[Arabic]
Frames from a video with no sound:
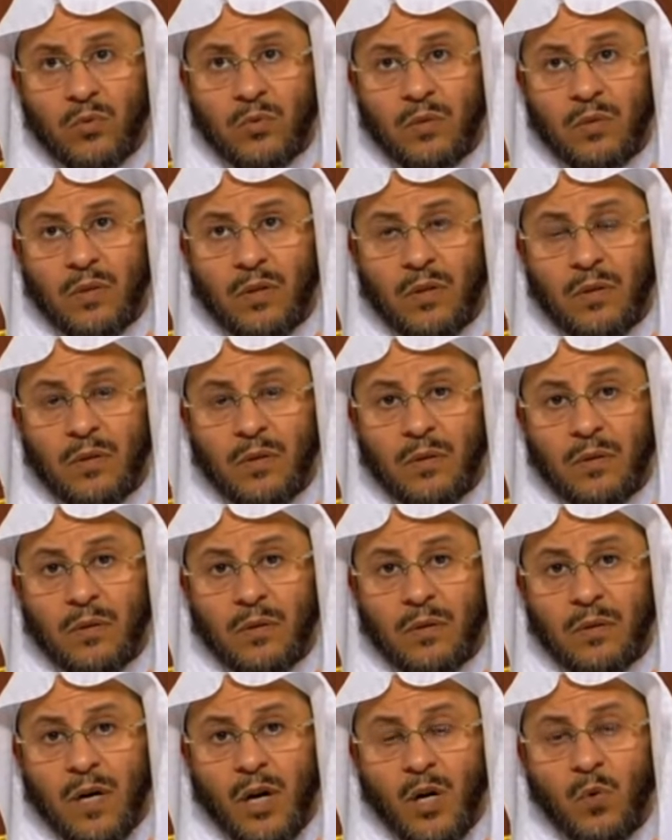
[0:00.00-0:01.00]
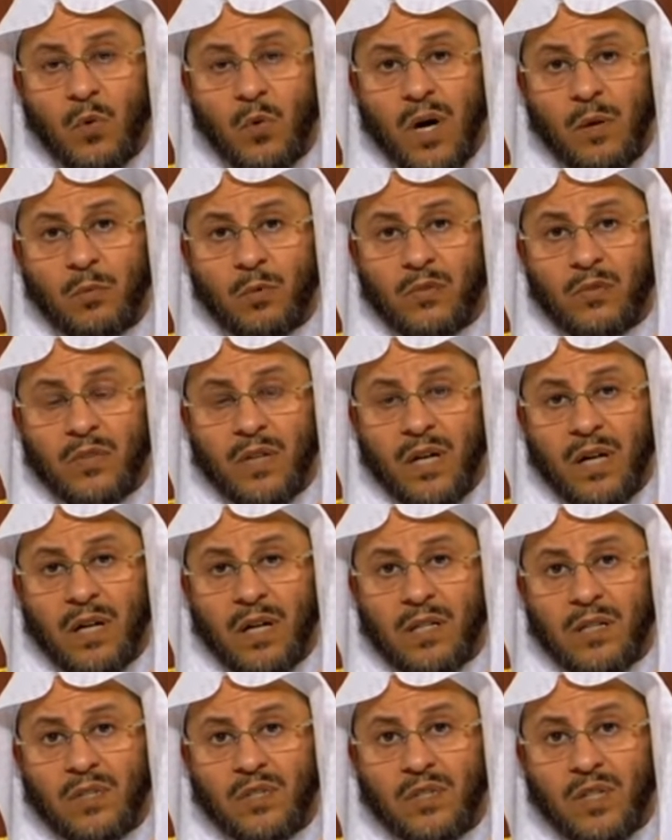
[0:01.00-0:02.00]
آه، أقوام في
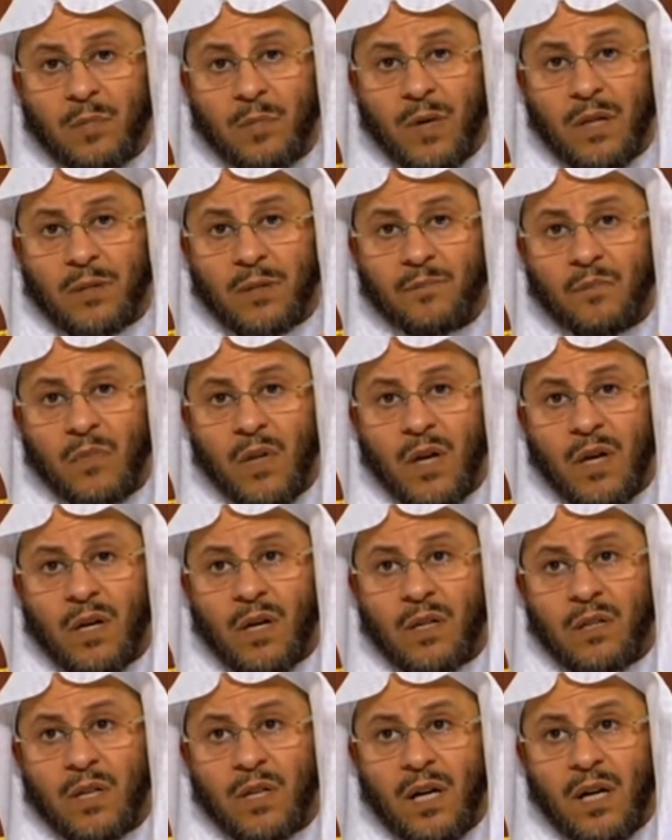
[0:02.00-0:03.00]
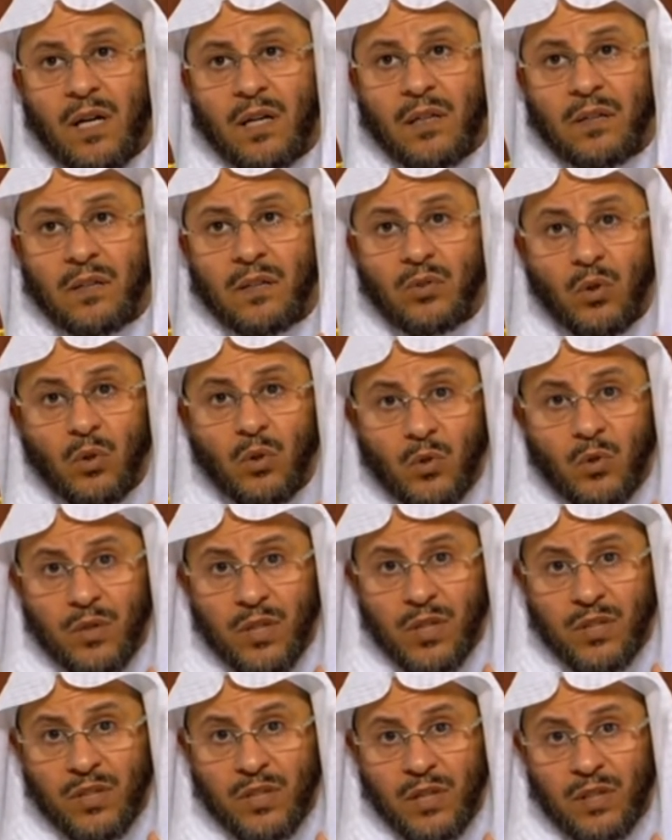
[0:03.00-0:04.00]
آخر الزمان لا يدخلون
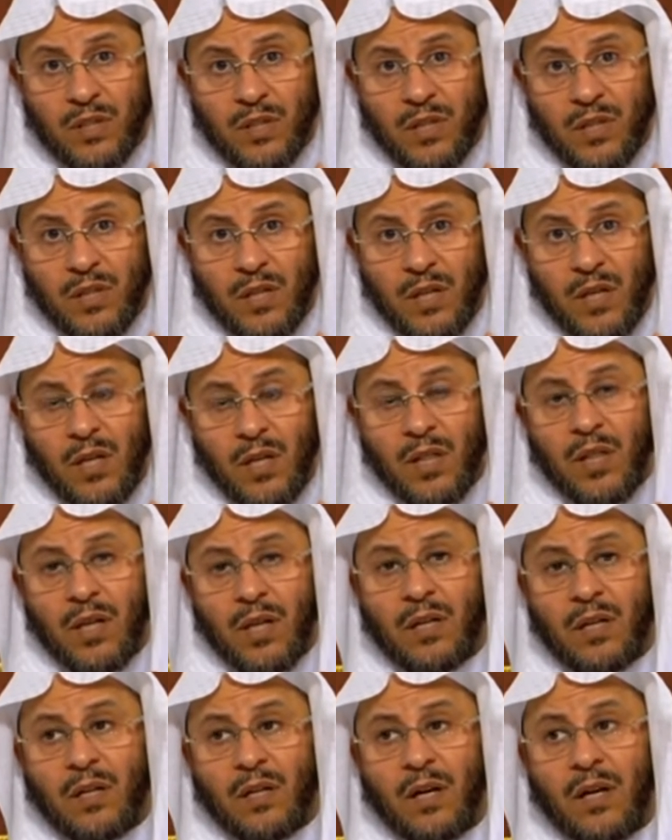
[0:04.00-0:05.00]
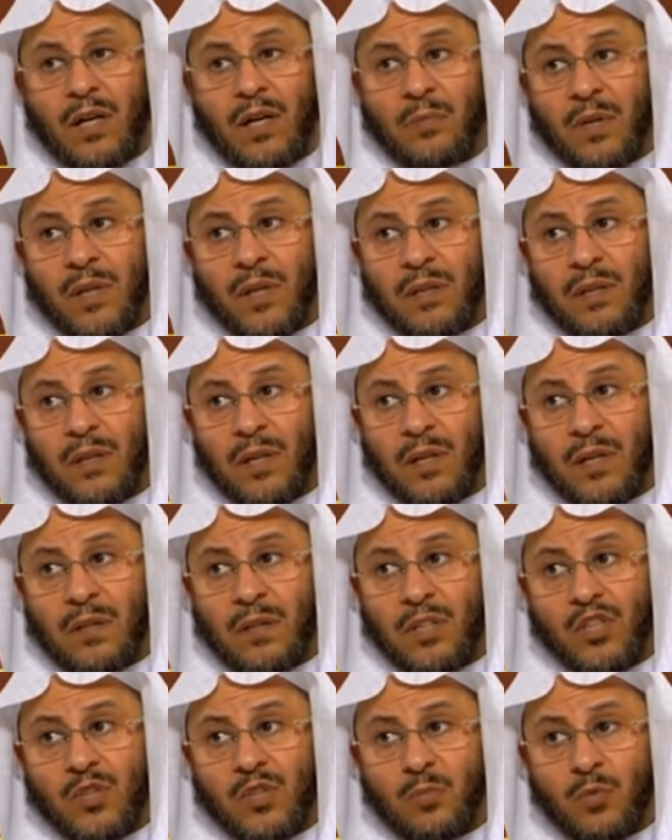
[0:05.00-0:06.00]
الجنة ذكر قال بأن
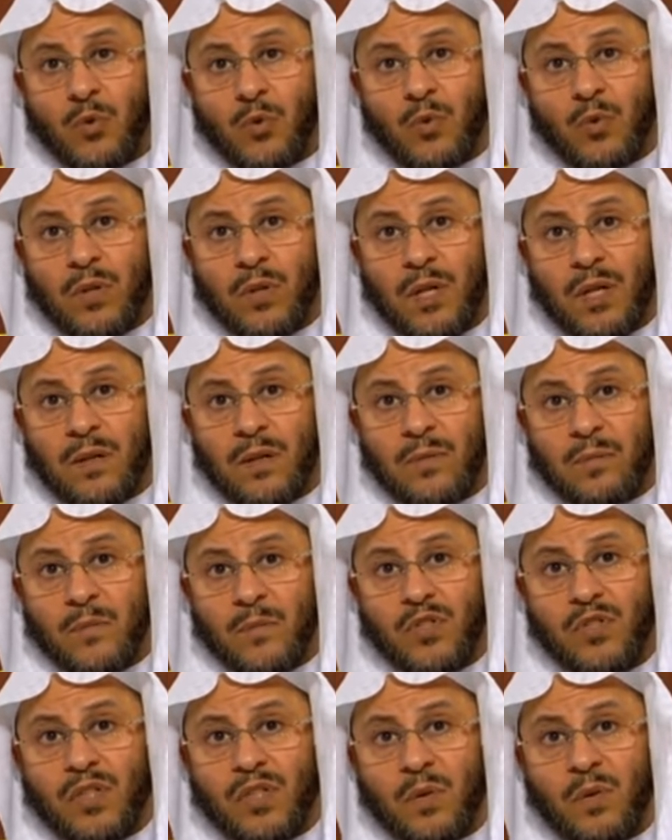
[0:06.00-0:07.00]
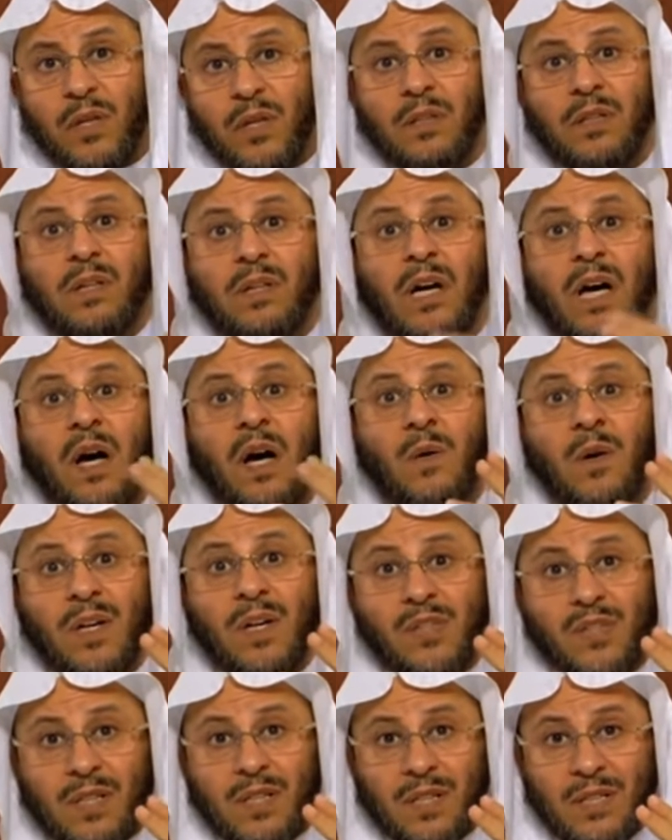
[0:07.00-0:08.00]
يصبغون بالسواد
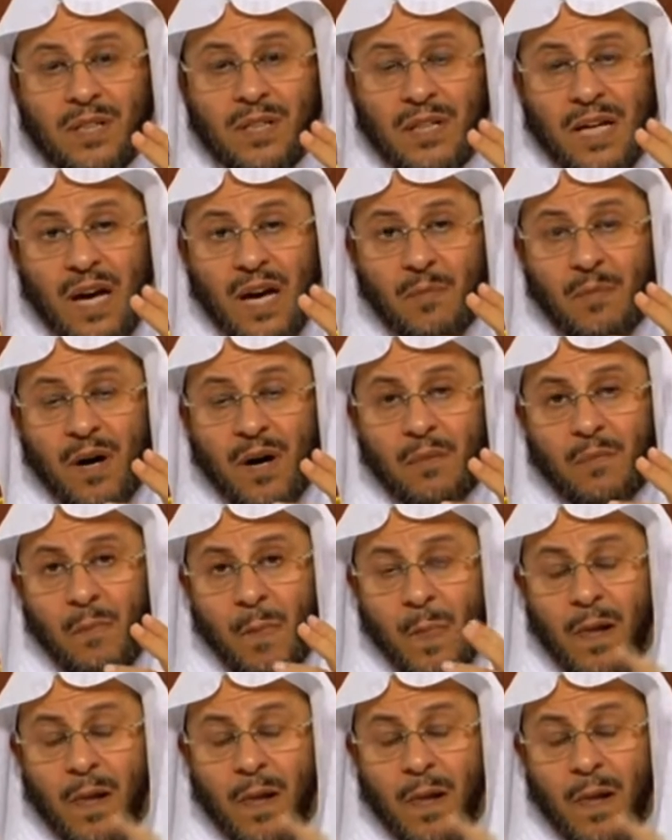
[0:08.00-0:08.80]
كحواصل الحمام